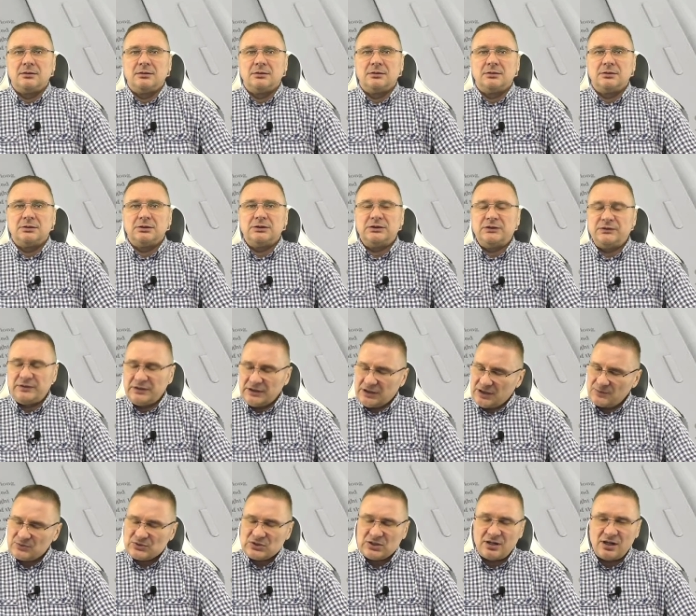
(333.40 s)

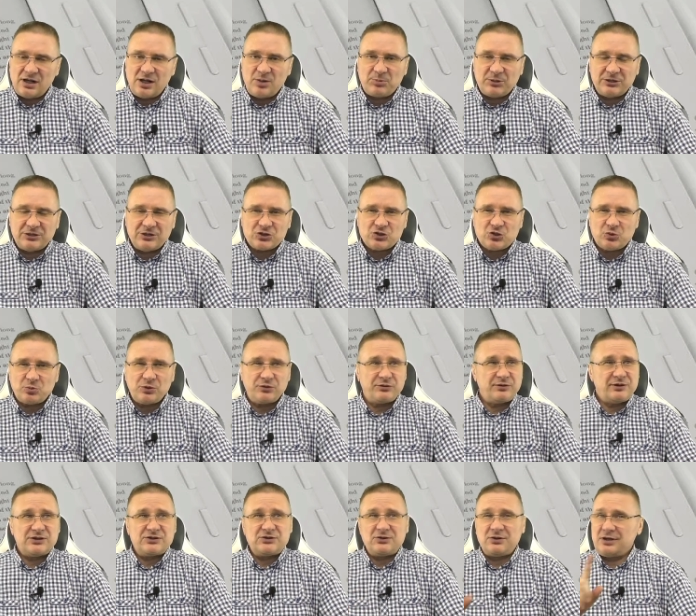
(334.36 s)
Двигаемся далее по нашему
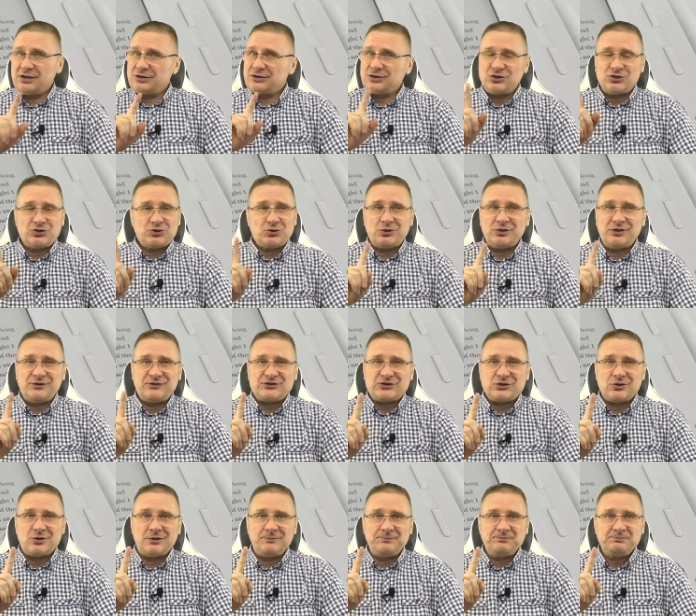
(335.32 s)
видео, и это еще не
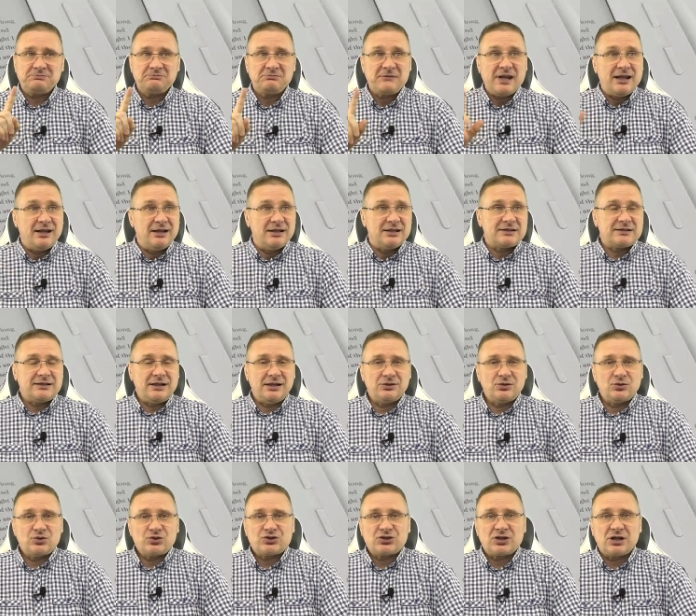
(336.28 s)
все.
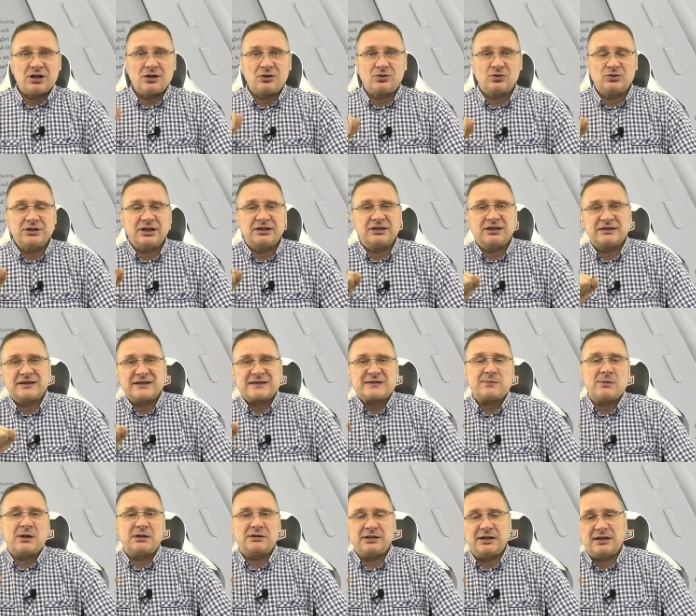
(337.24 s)
Следующее, куда надо
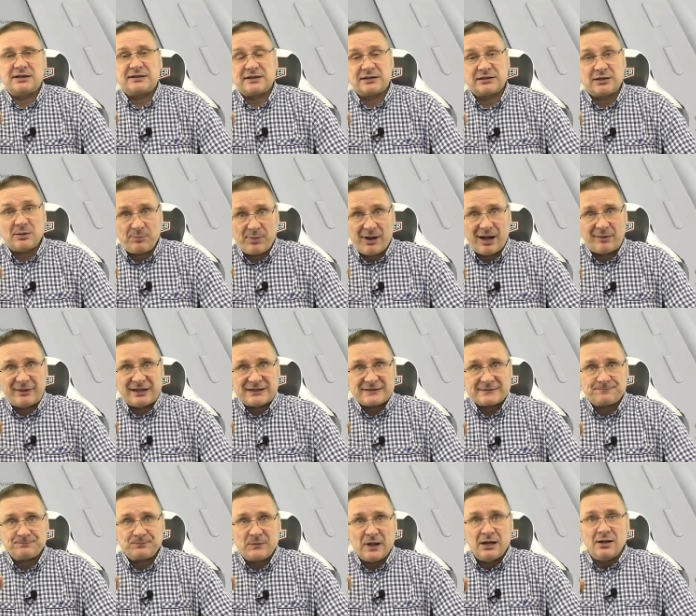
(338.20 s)
смотреть, это
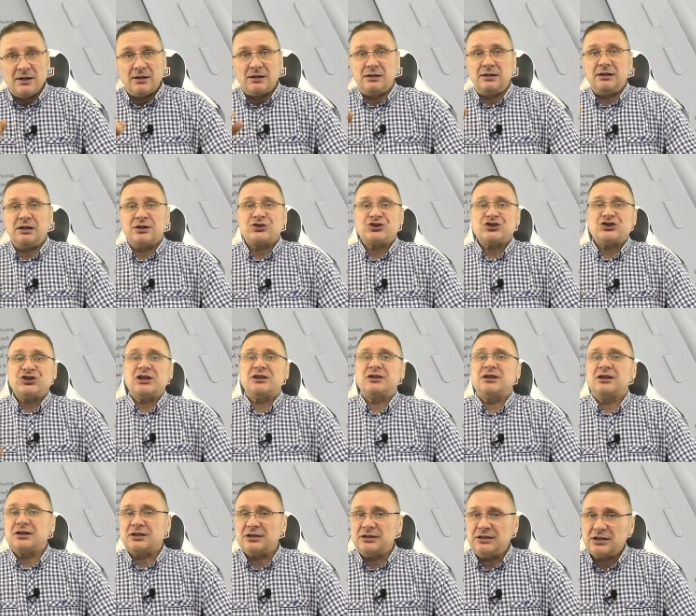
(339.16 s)
память. Для
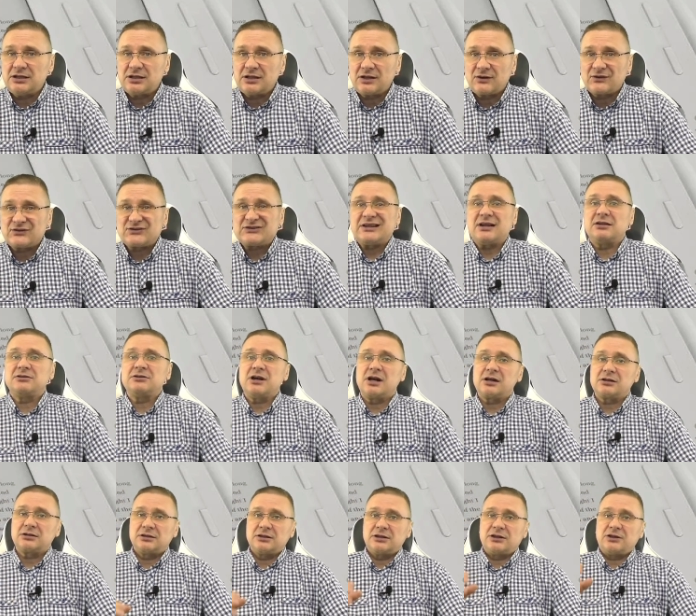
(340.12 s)
чтения книг в
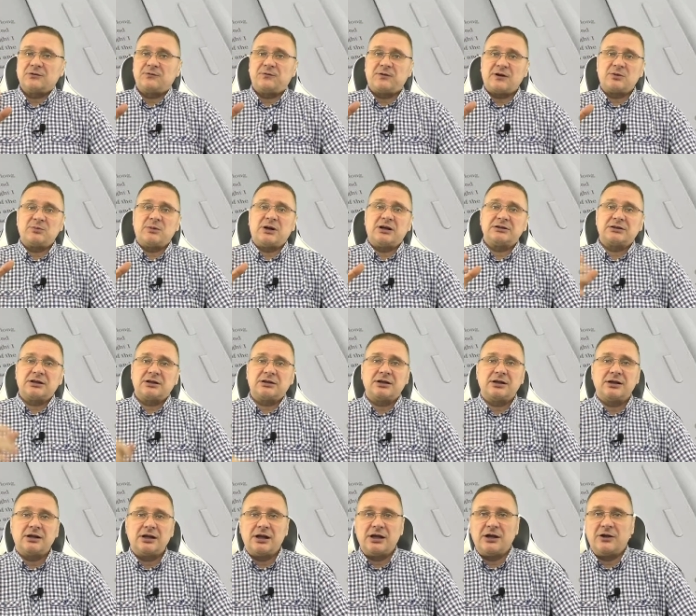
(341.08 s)
стандартных
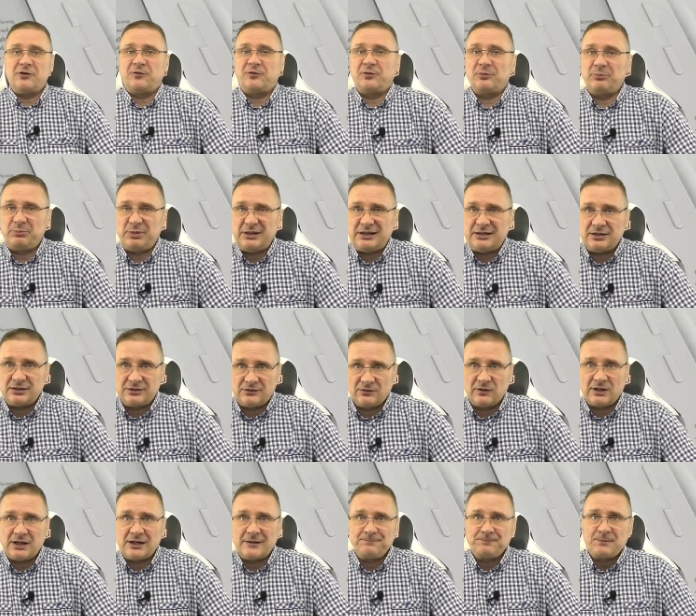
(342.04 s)
форматах FB2,